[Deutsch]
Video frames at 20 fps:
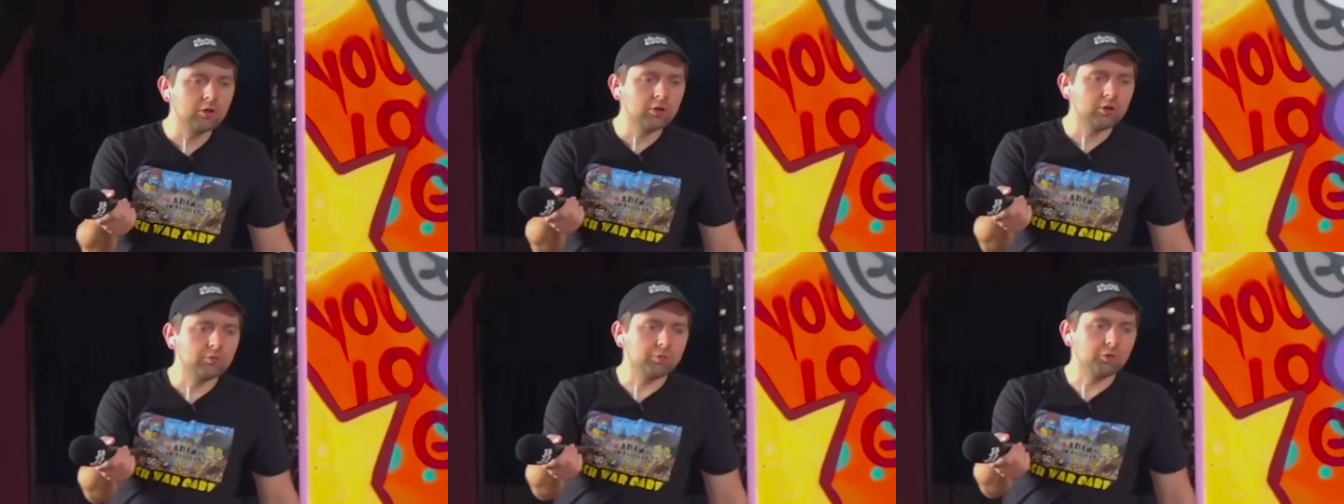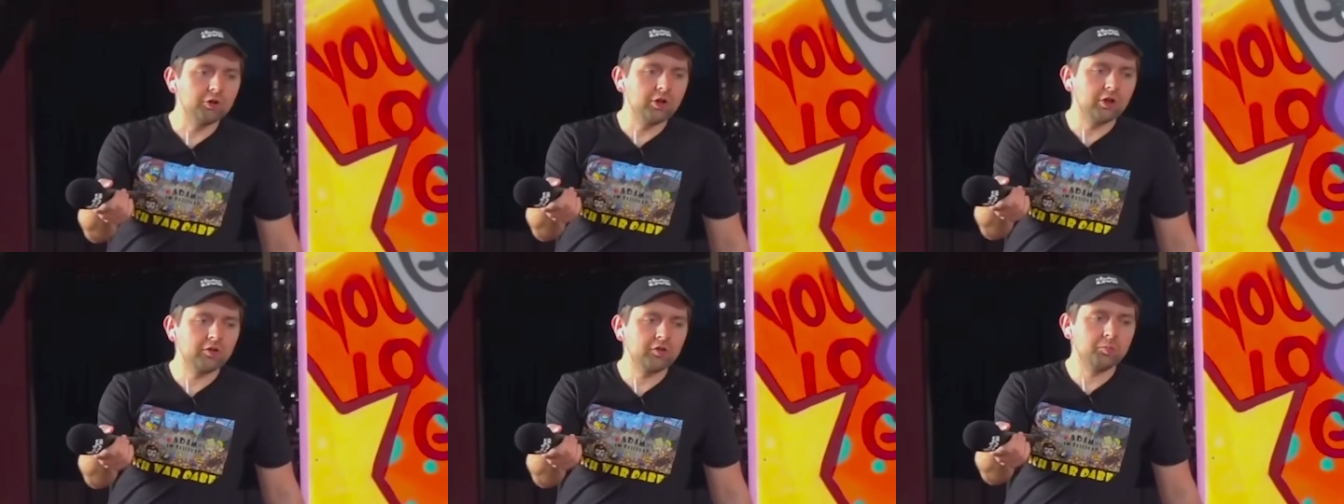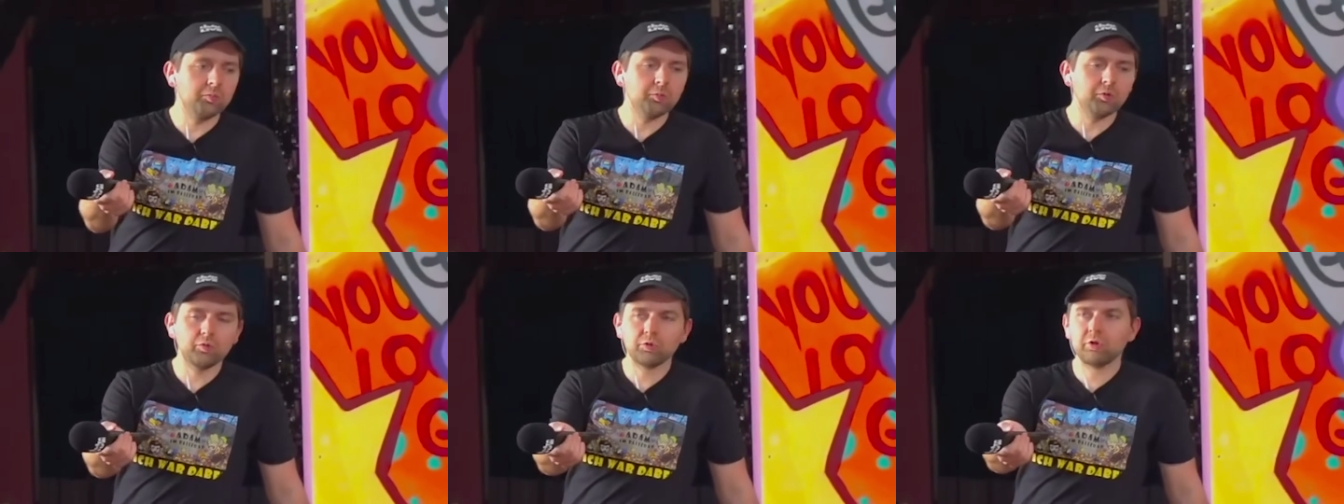Vorhin hatte ich es
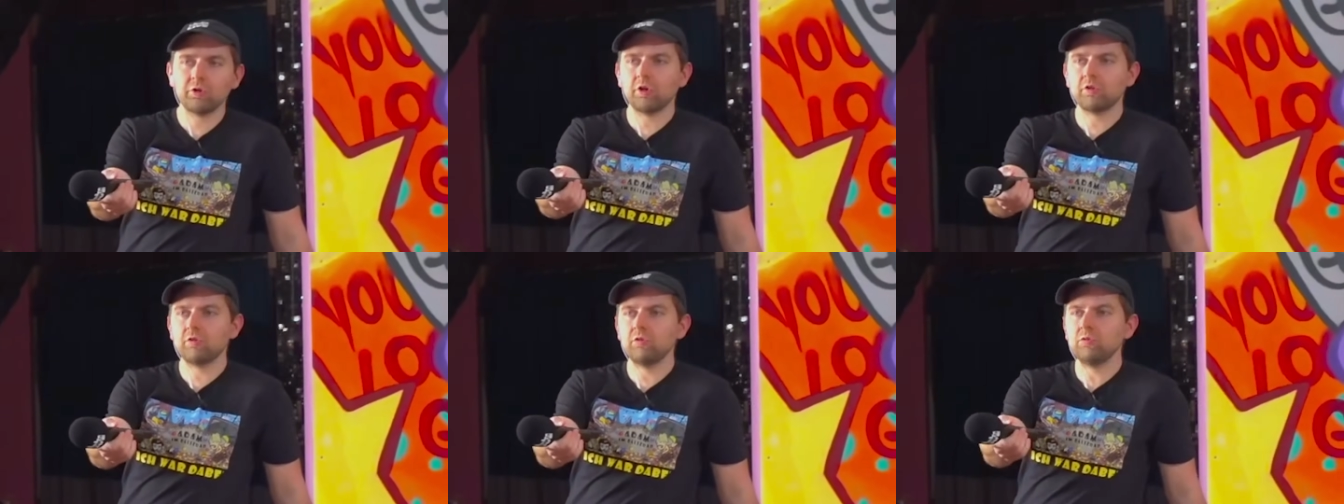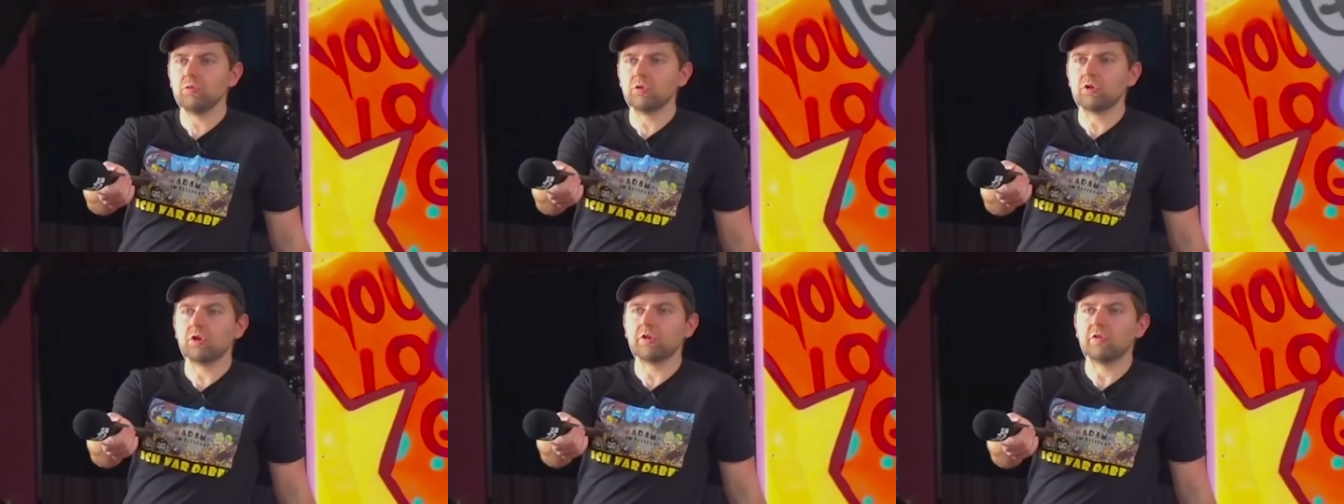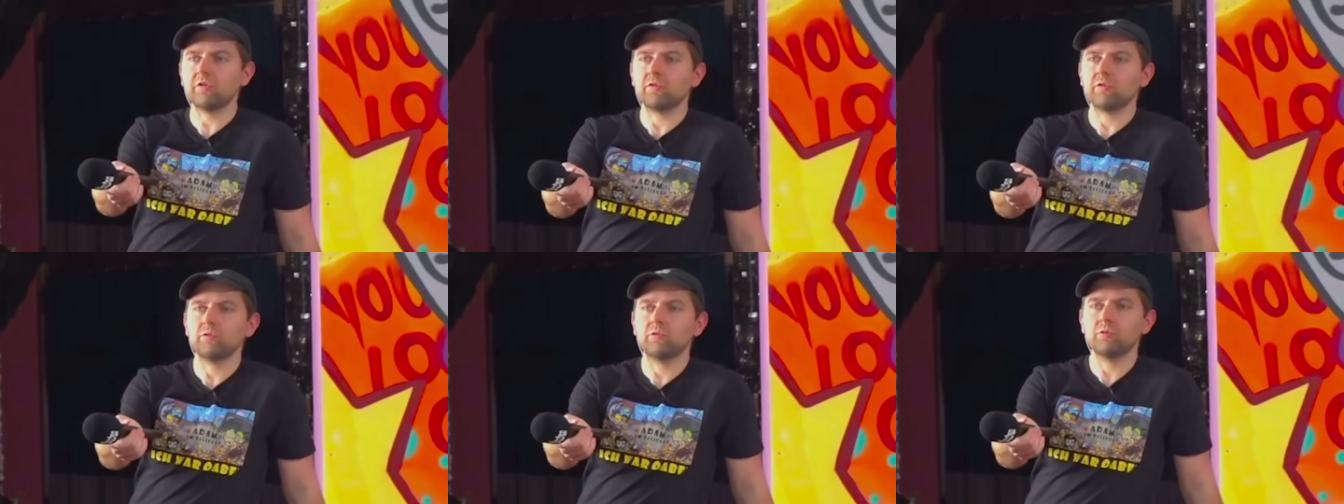mit sogenannten Jugendlichen
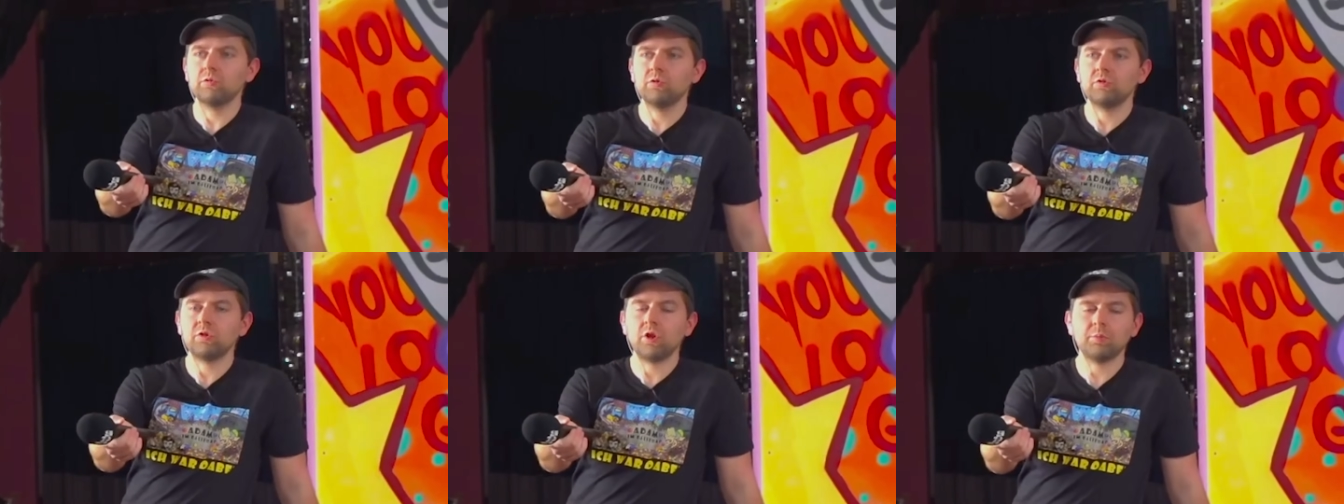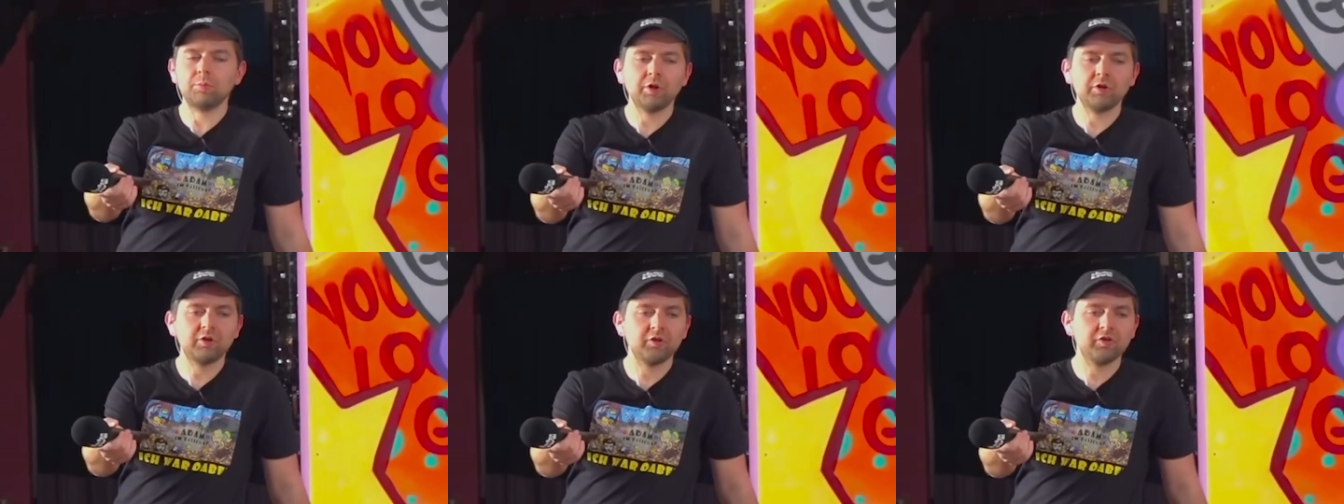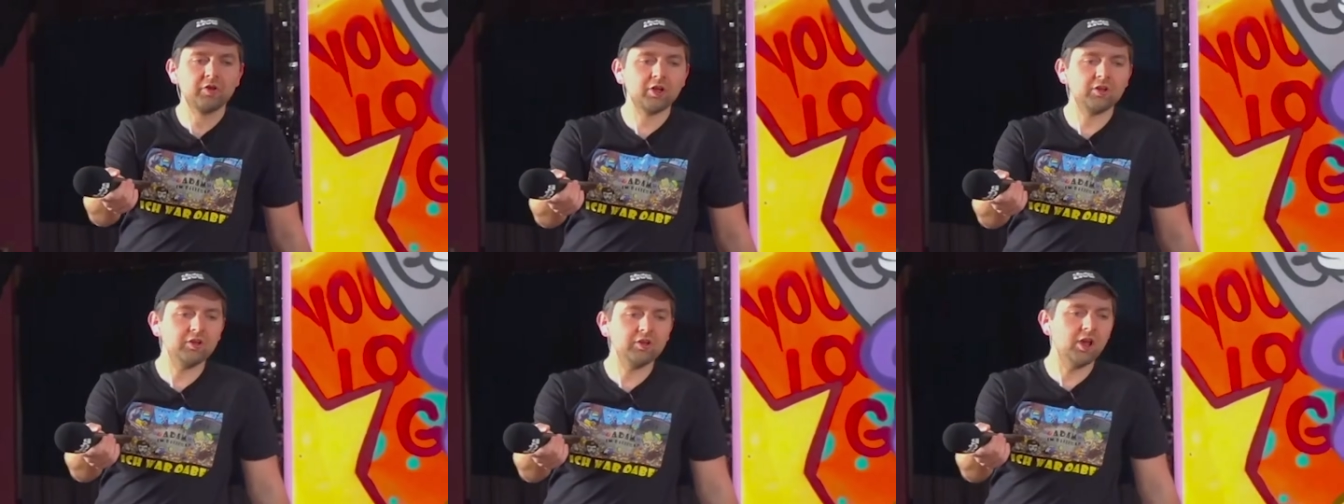zu tun. Die haben halt
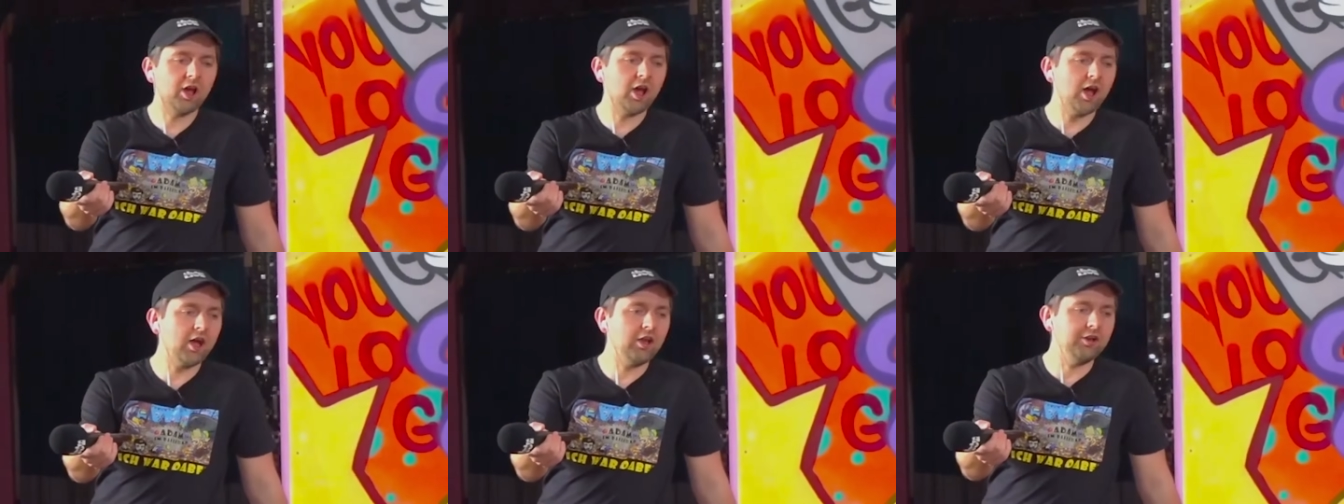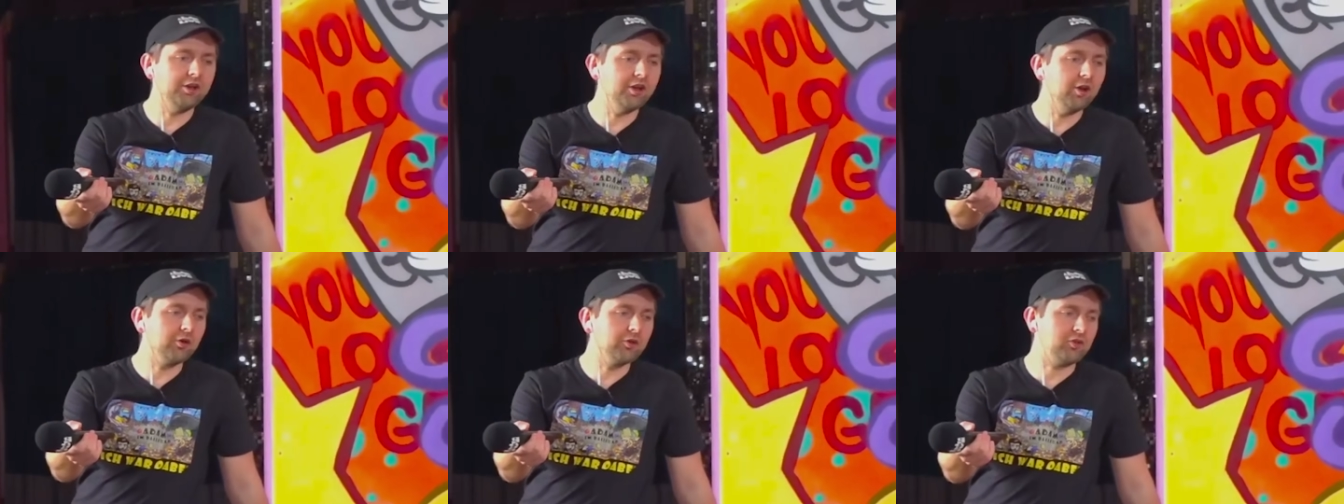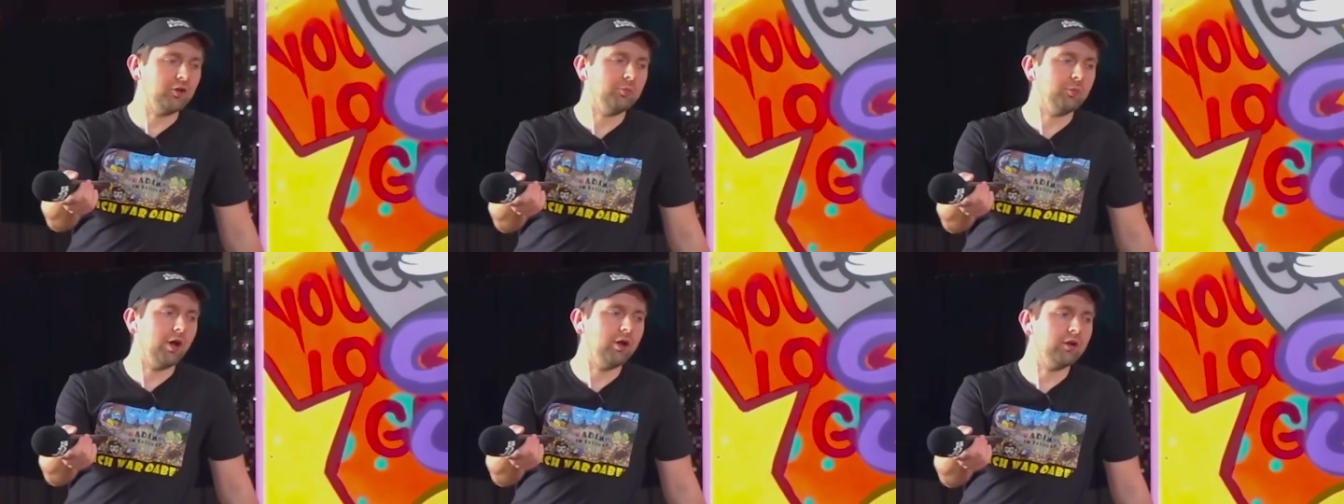gesagt, ja, nee, aus
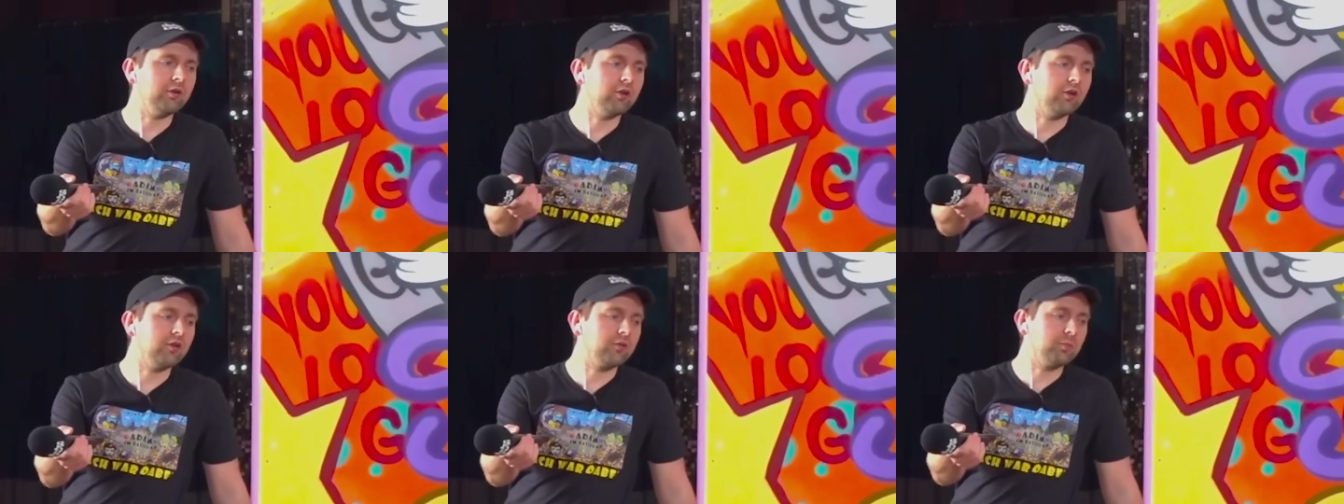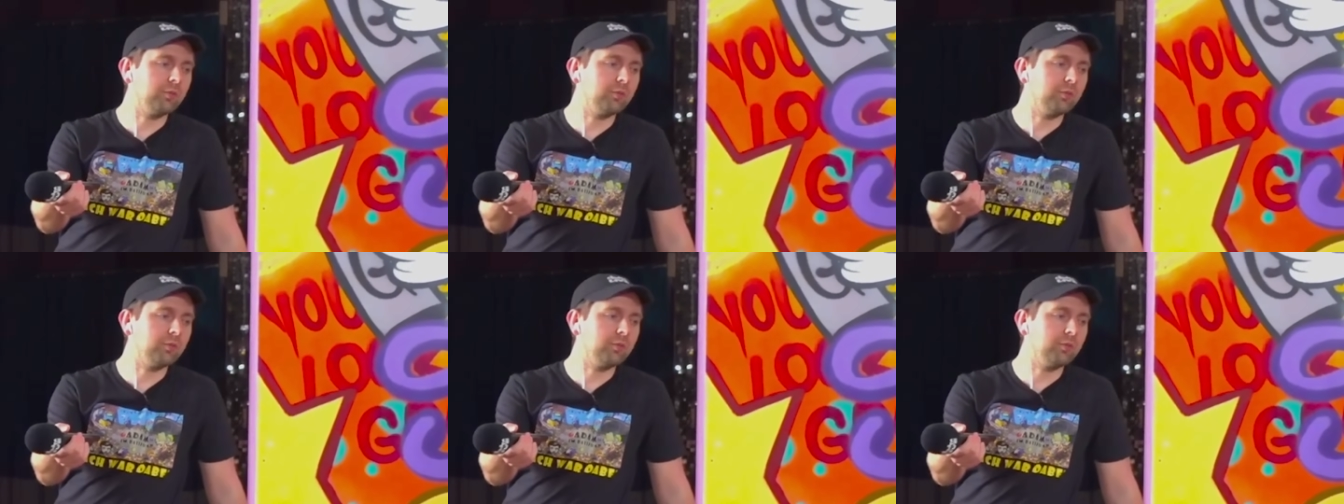dem Alter ist man